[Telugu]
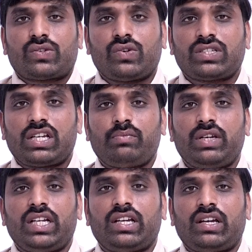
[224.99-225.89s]
సోషల్
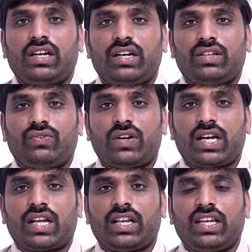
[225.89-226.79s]
మీడియా
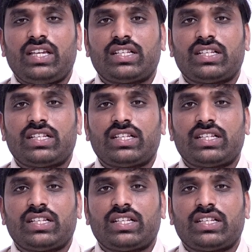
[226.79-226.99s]
ద్వారానే